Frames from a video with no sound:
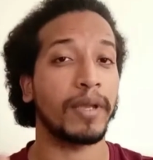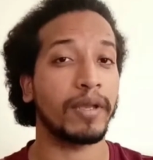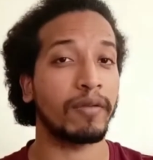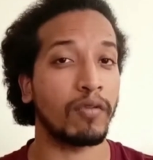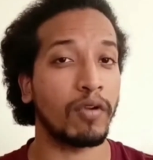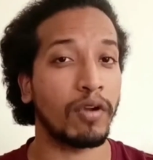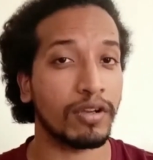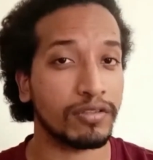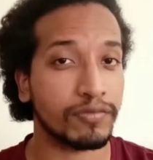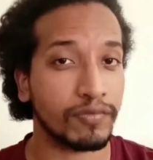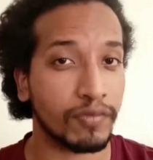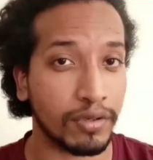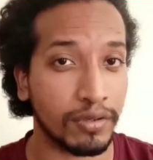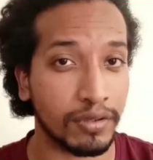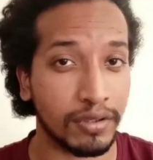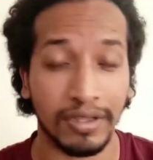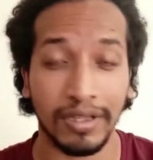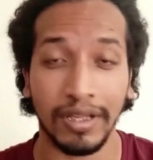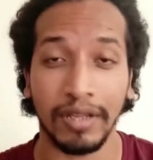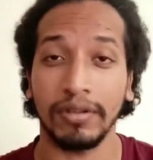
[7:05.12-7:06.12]
माई ब्लॉग्स
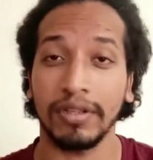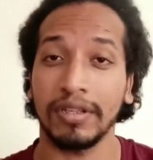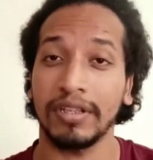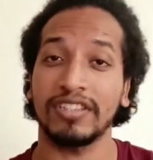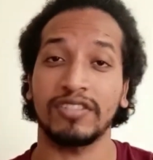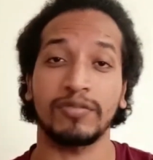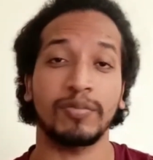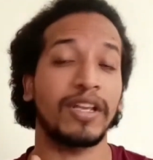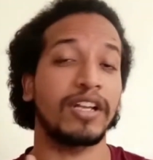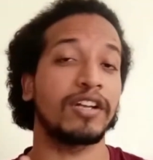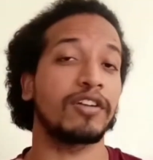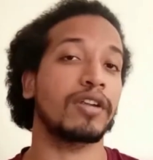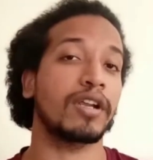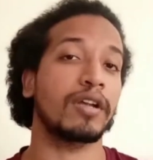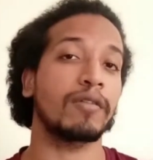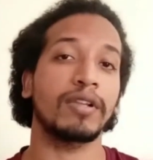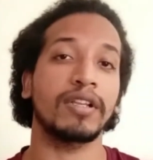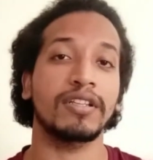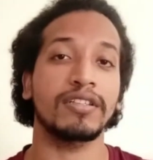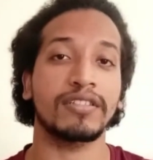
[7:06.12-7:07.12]
फॉर स्पेन
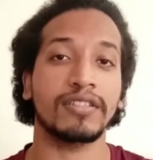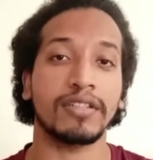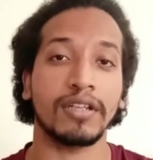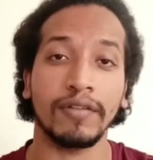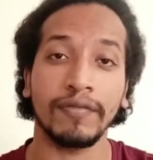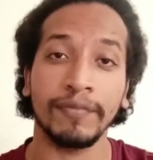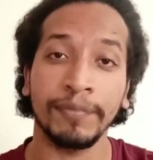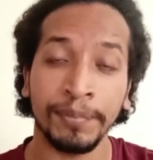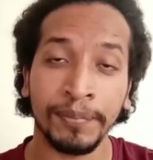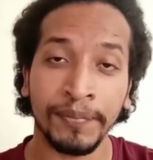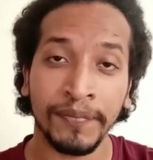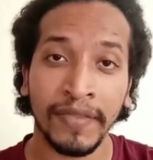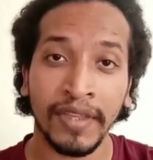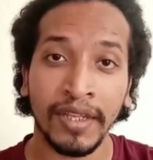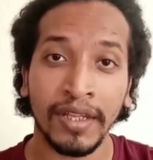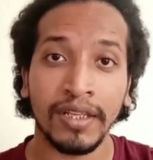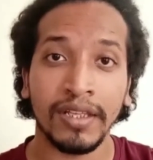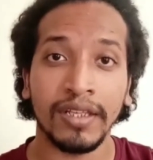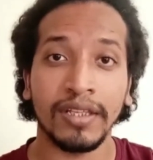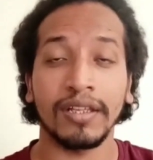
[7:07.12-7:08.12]
ट्रैवल एंड स्टफ
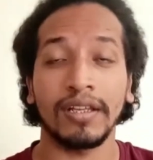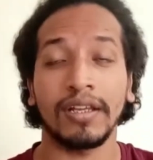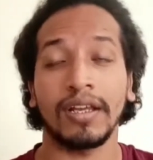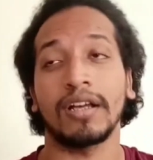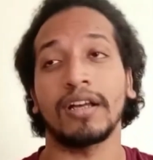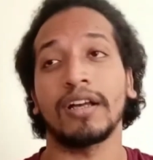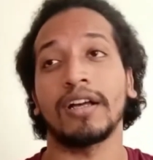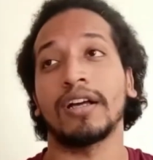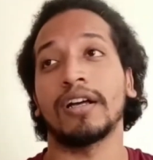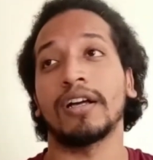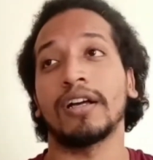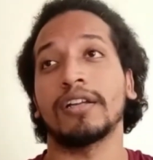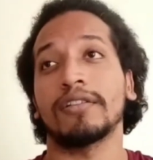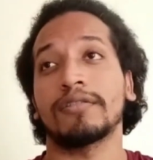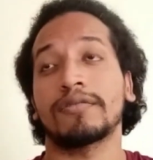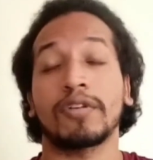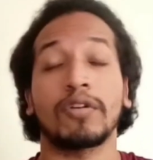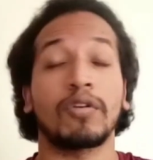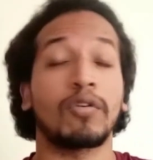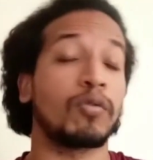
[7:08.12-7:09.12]

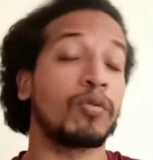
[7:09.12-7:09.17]
सो